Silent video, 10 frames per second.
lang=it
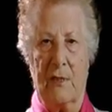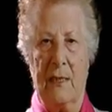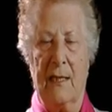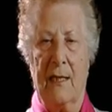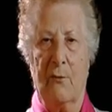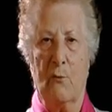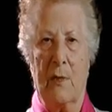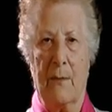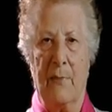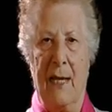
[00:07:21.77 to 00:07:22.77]
Sentire
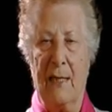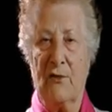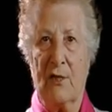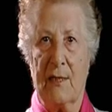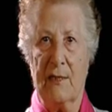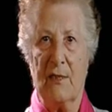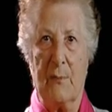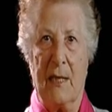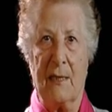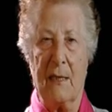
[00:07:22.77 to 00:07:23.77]
una piangere
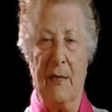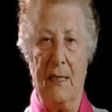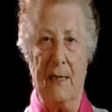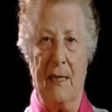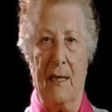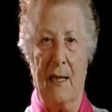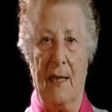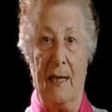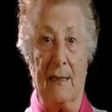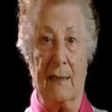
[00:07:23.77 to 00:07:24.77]

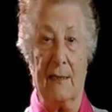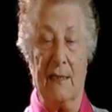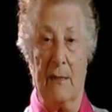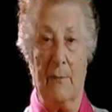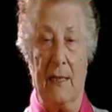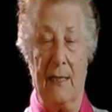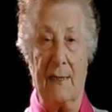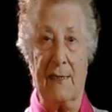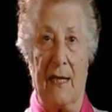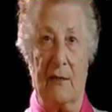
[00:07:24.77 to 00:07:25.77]
disperatamente e l'altra dirmi
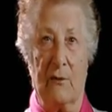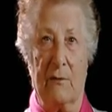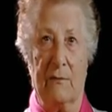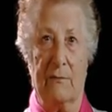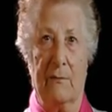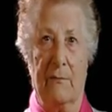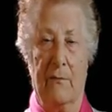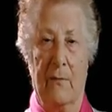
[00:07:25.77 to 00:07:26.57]
chi è stato.